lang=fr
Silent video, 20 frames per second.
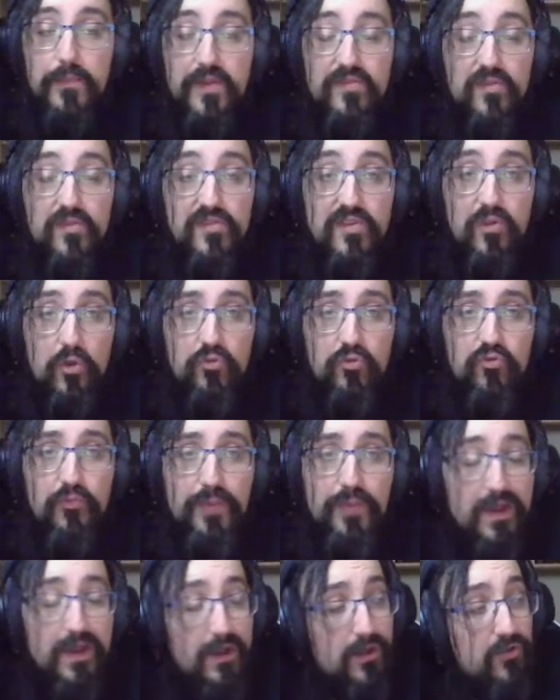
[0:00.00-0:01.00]
bah parce que sinon tu
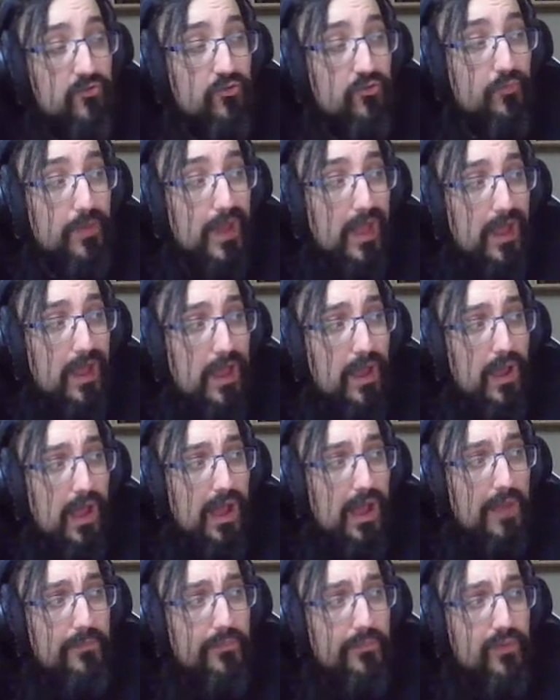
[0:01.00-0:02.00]
perds, euh, tu perds
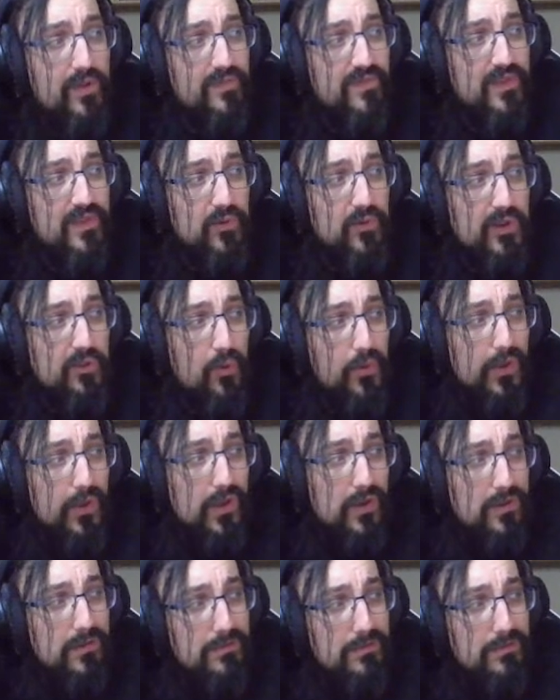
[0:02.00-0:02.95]
un, point de vie tous les tours.